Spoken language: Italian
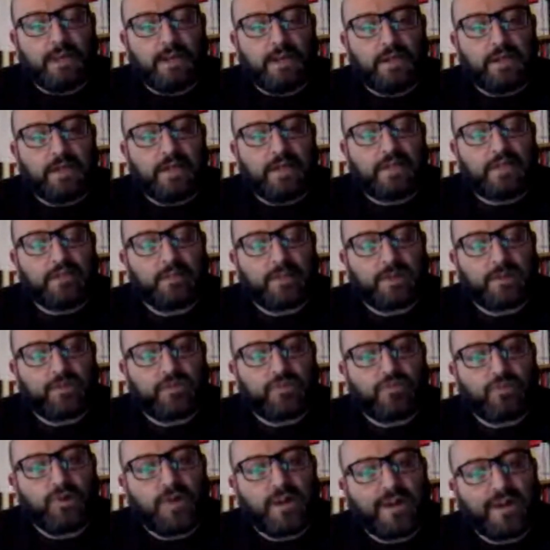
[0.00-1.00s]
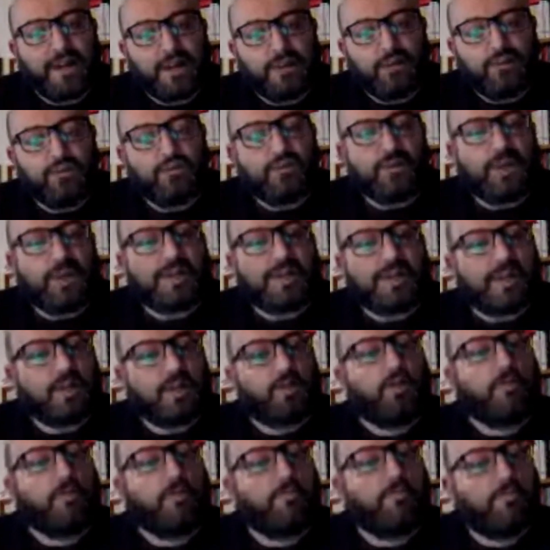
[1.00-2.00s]
e soprattutto la natura dei
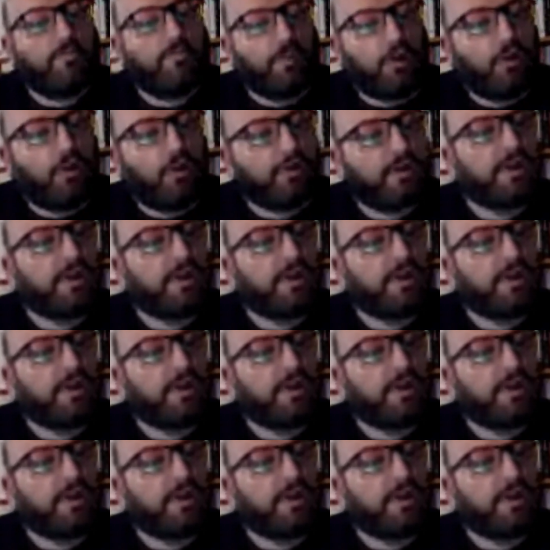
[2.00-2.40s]
complotti.